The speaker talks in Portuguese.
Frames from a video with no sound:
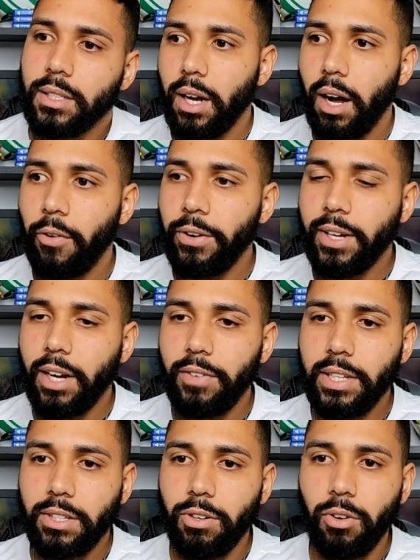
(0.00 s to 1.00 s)
A única
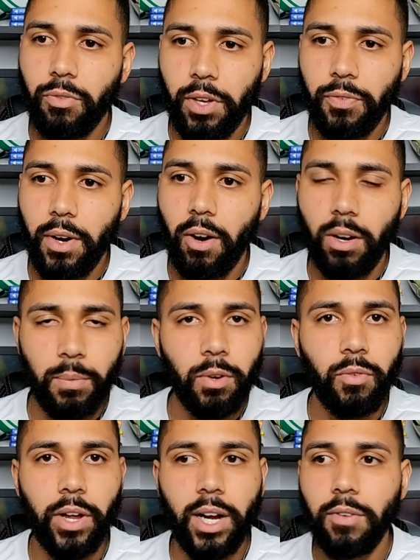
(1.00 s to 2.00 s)
vez que eu ouvi falar o nome do
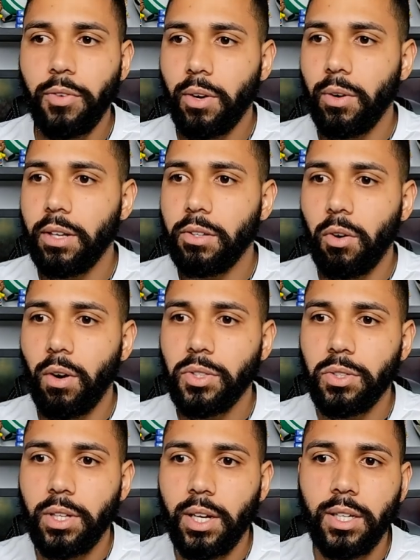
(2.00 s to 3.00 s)
Veiga foi quando ele trocou a
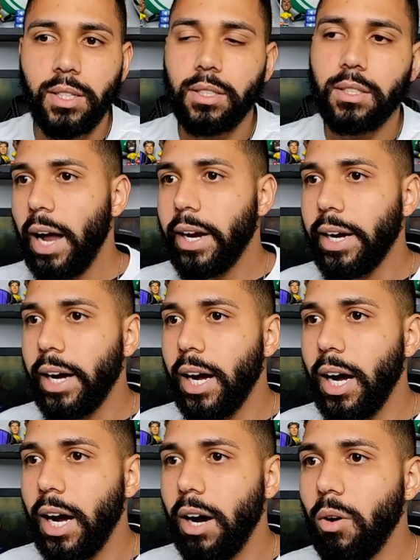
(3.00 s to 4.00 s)
chuteira. Ah,
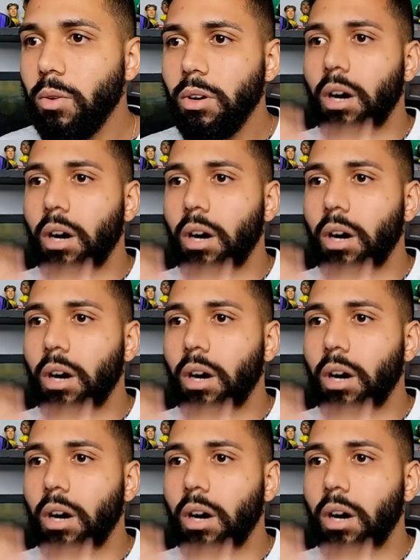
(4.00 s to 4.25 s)
não!